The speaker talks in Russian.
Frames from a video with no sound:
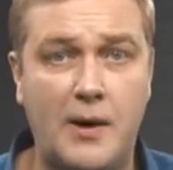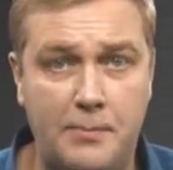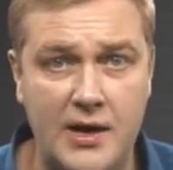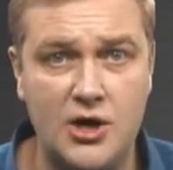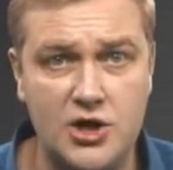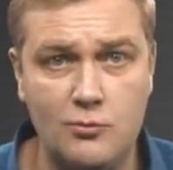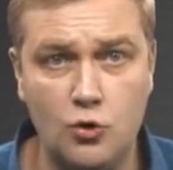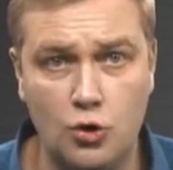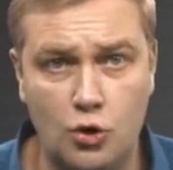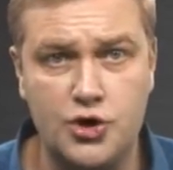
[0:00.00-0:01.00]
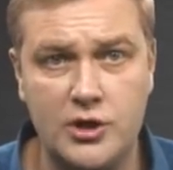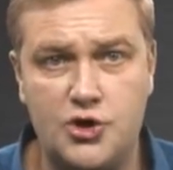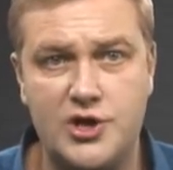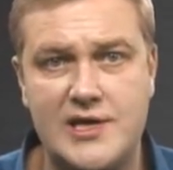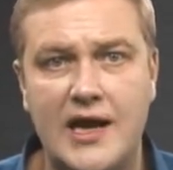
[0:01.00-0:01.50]
по-прежнему должен
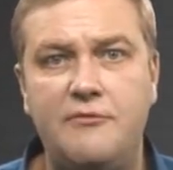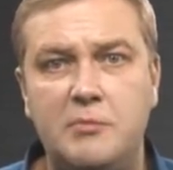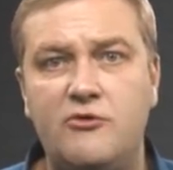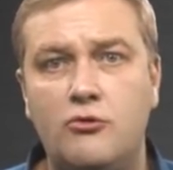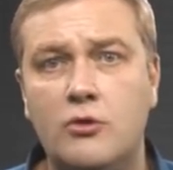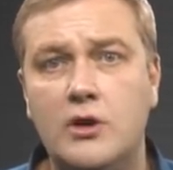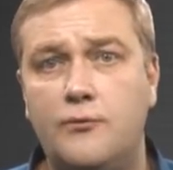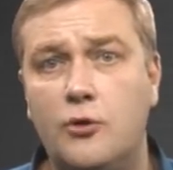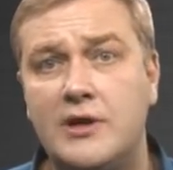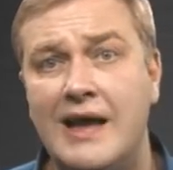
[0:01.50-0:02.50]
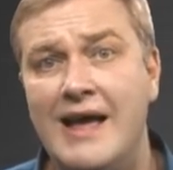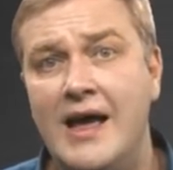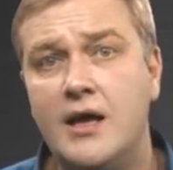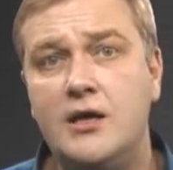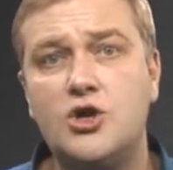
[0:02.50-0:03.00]
отчислять в пенсионный фонд
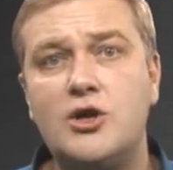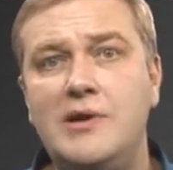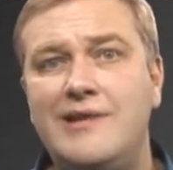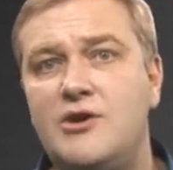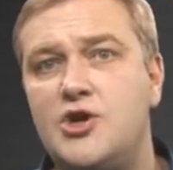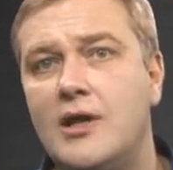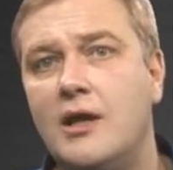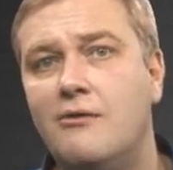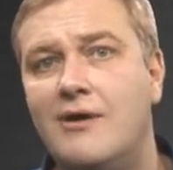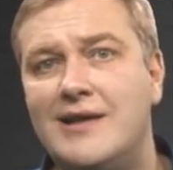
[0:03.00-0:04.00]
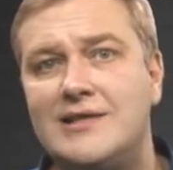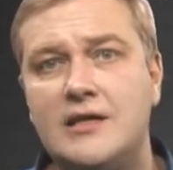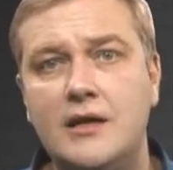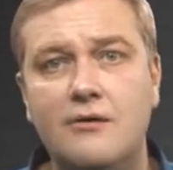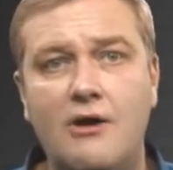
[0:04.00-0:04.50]
ежемесячно
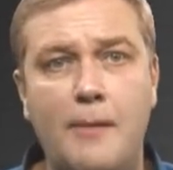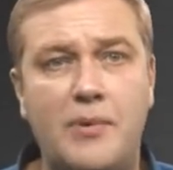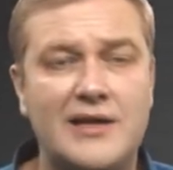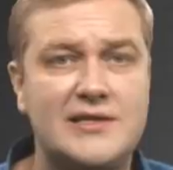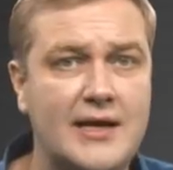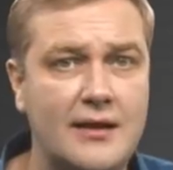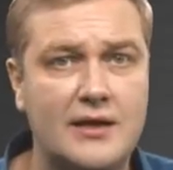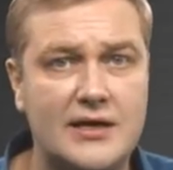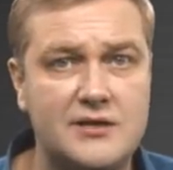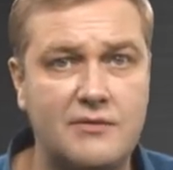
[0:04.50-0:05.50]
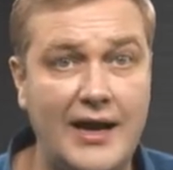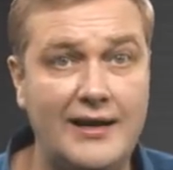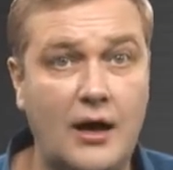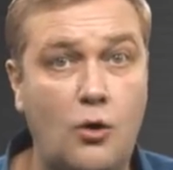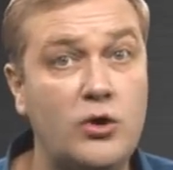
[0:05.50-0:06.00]
22% от своих
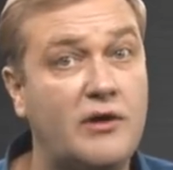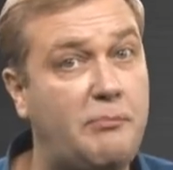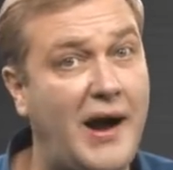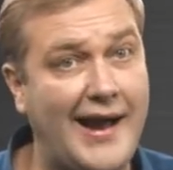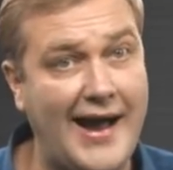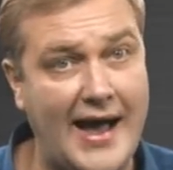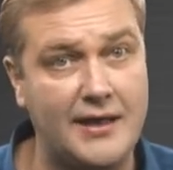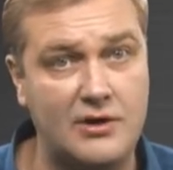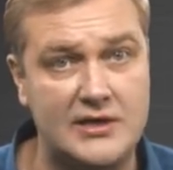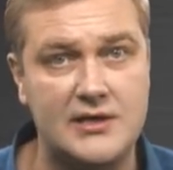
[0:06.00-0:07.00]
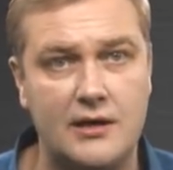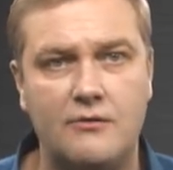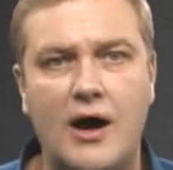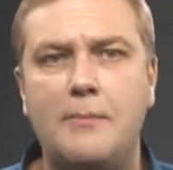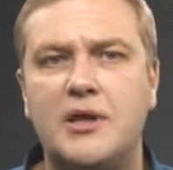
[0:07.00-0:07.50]
доходов. Пока
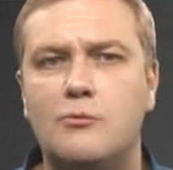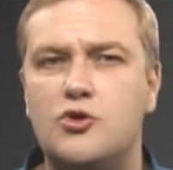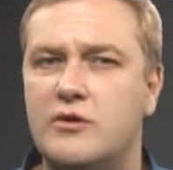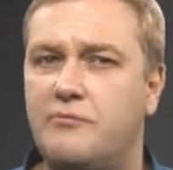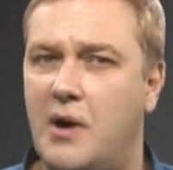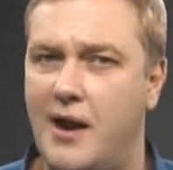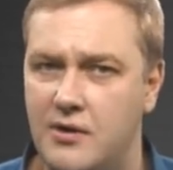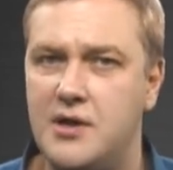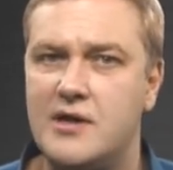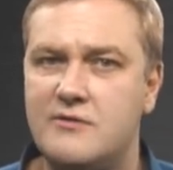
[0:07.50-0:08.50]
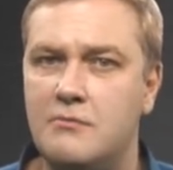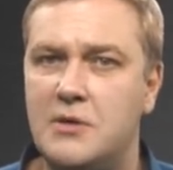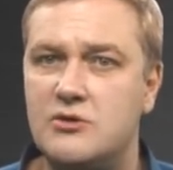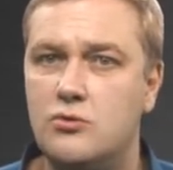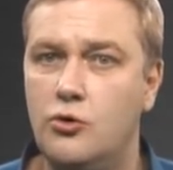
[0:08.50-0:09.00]
22, потому что в правительстве
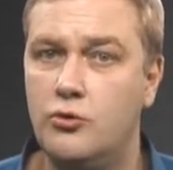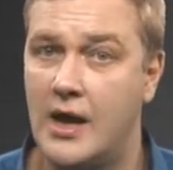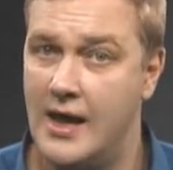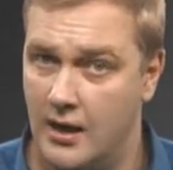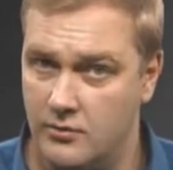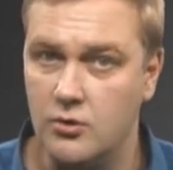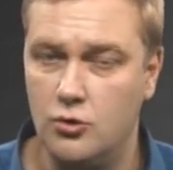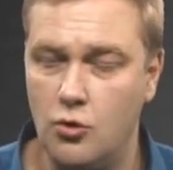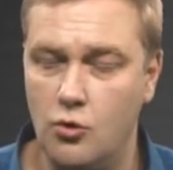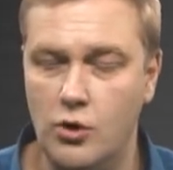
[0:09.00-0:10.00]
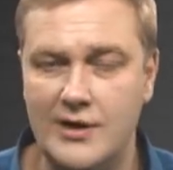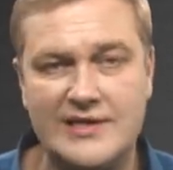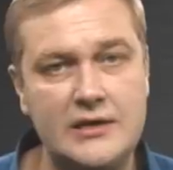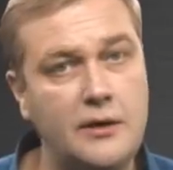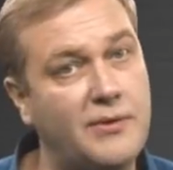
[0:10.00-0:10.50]
мозгуют но другой
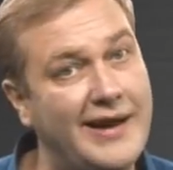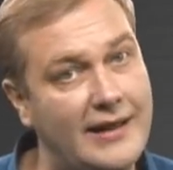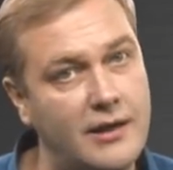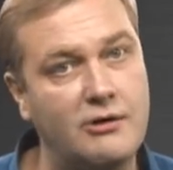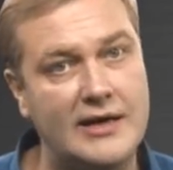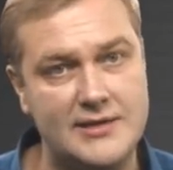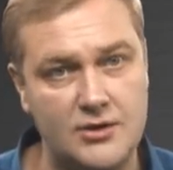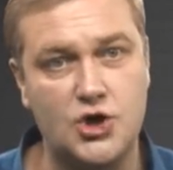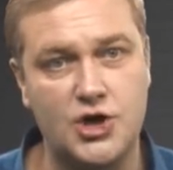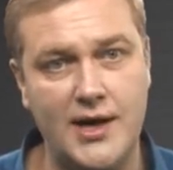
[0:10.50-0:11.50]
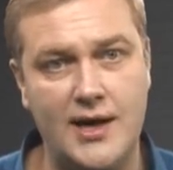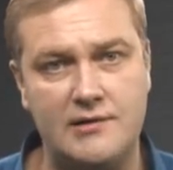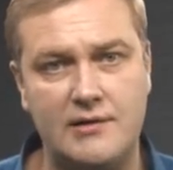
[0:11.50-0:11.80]
цифрой 26.